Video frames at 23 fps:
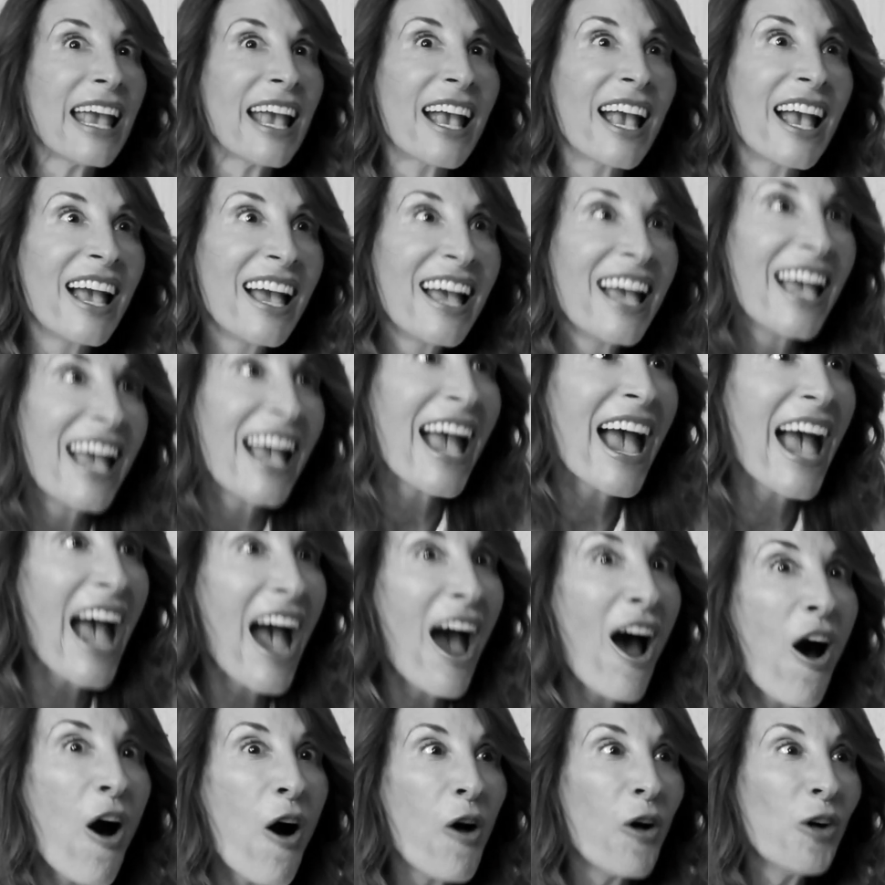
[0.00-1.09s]
que,
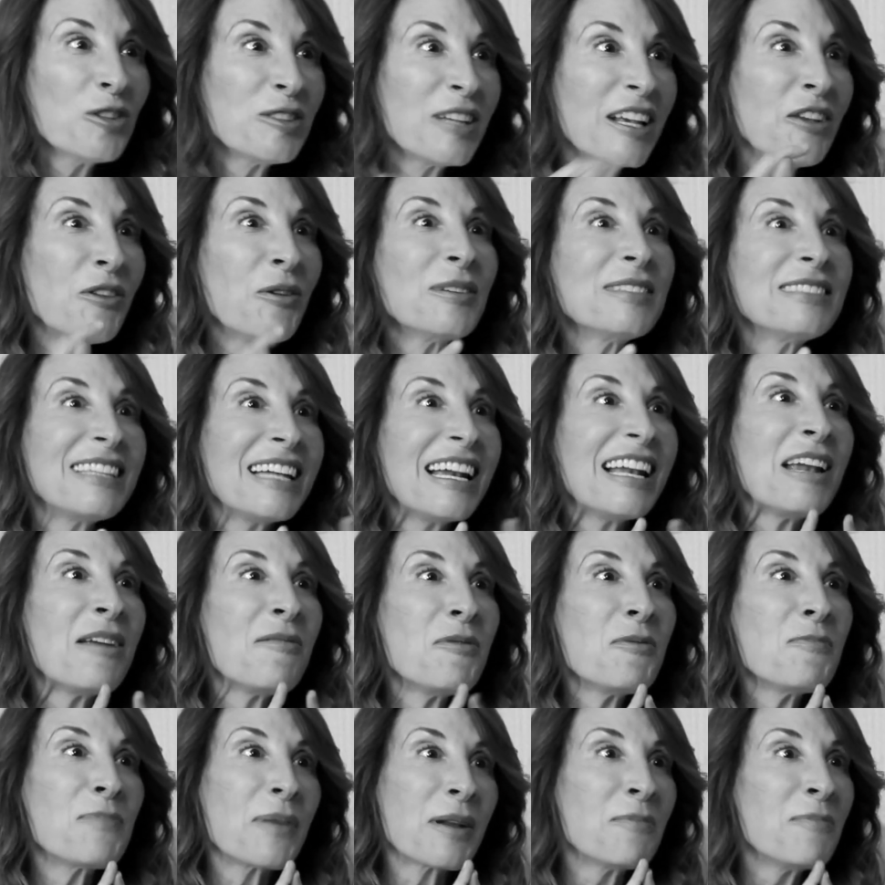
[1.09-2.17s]
o sea, yo estrené
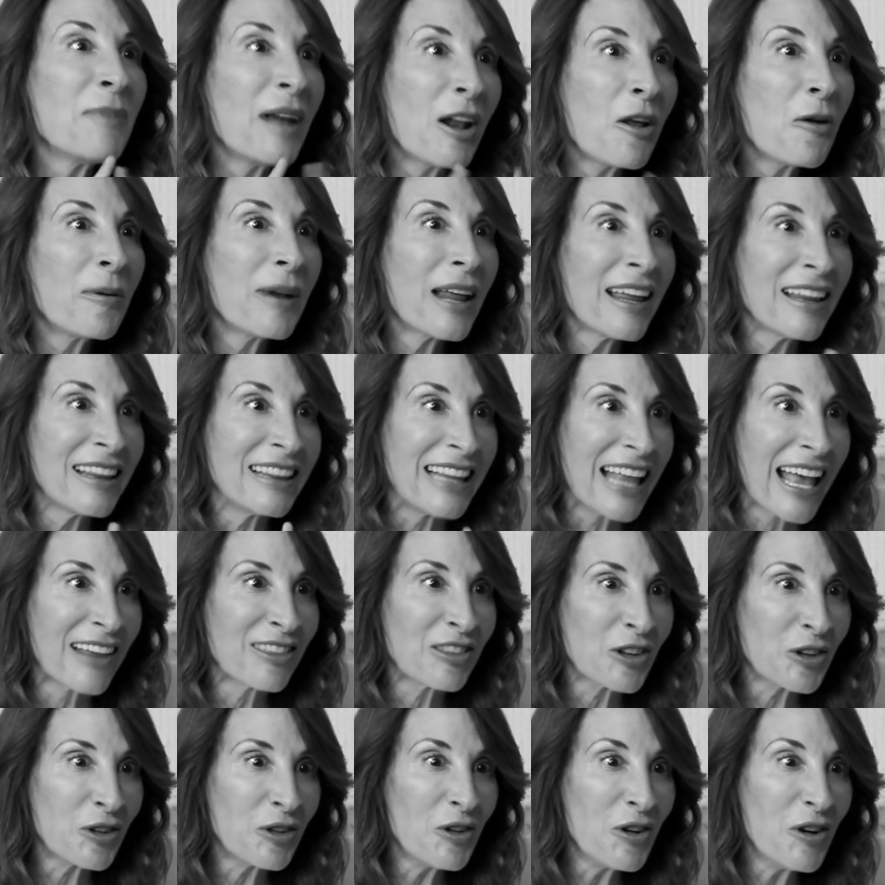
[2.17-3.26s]
mi primera obra de
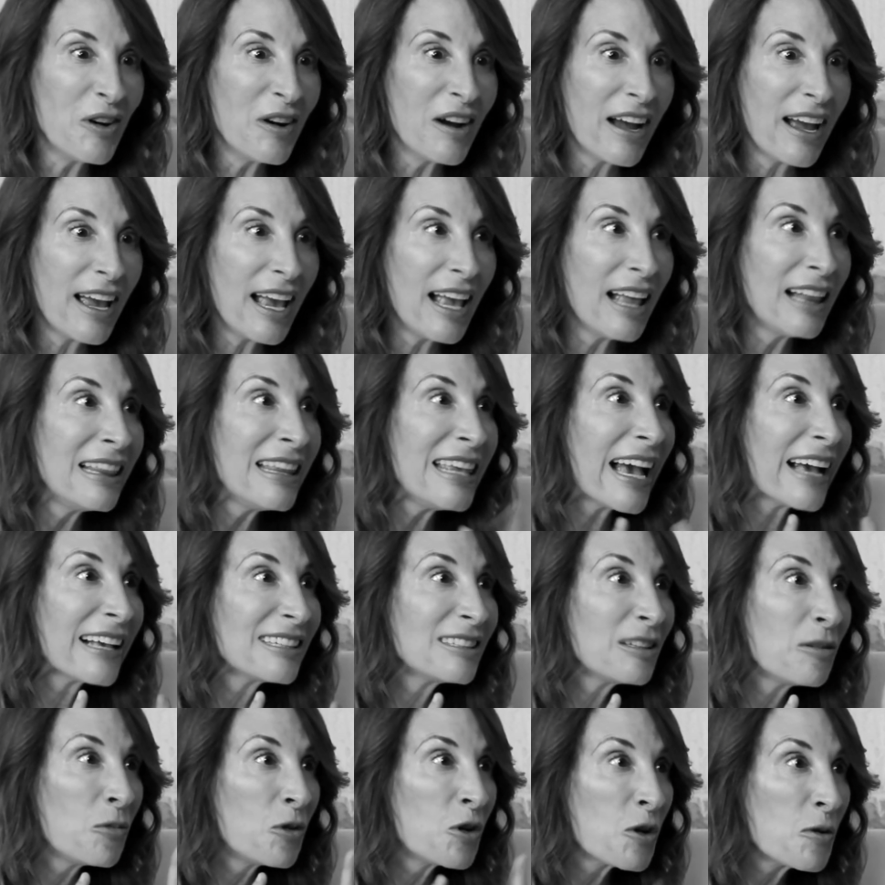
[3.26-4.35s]
teatro el día
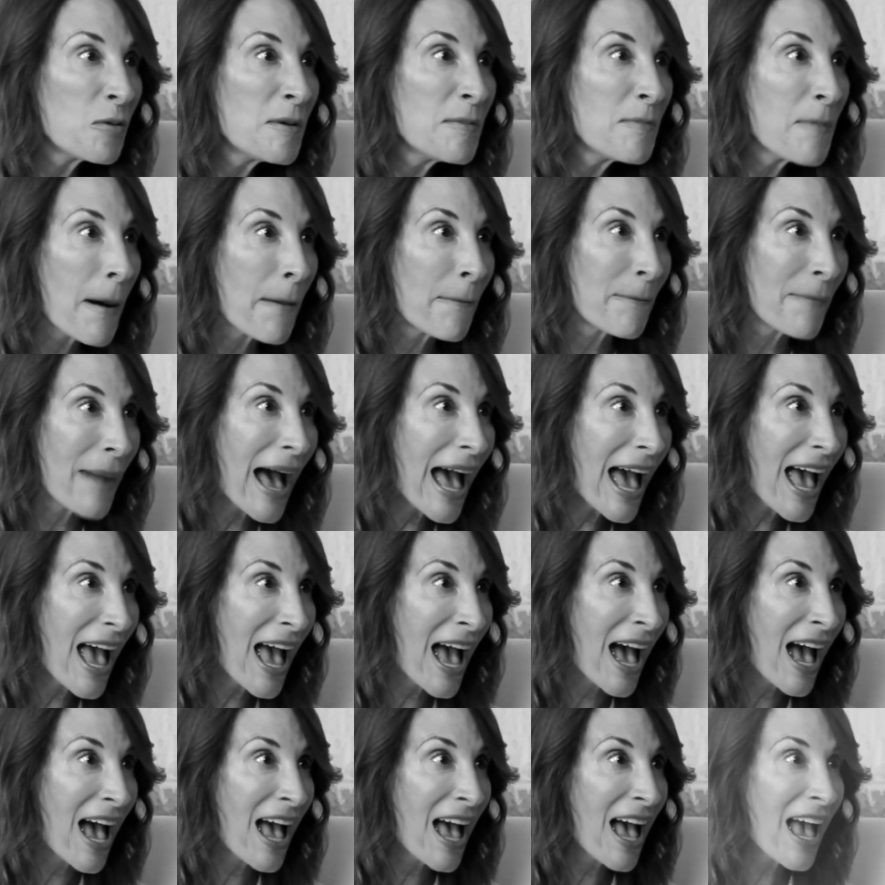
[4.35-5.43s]
que se murió mi
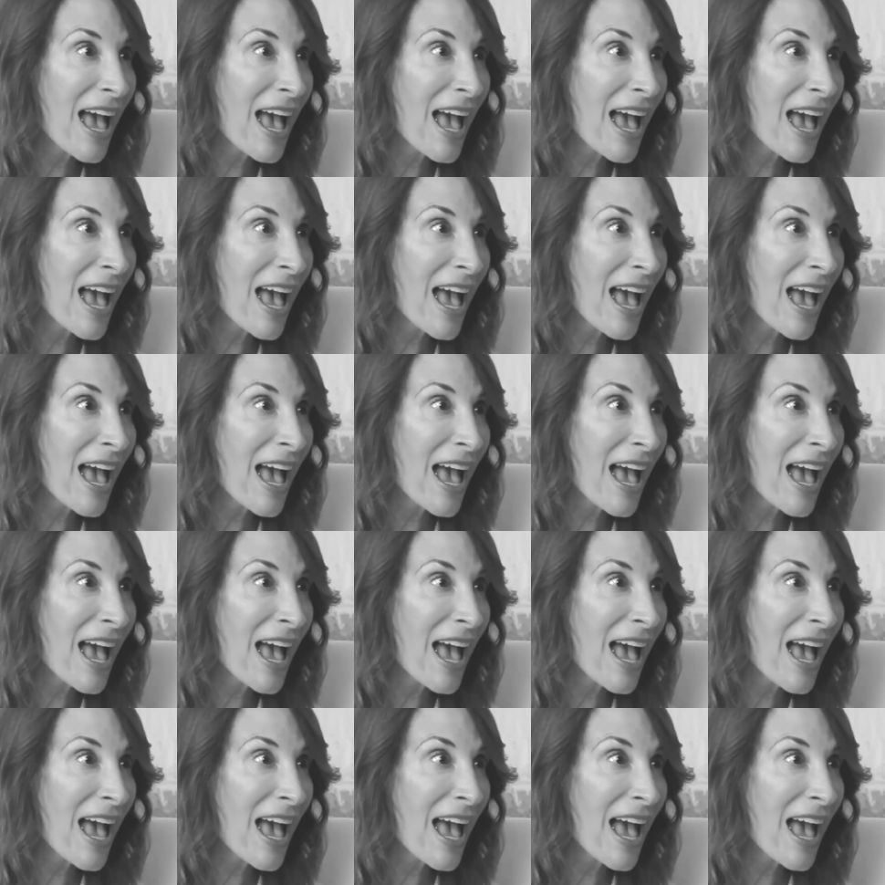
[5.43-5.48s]
papá.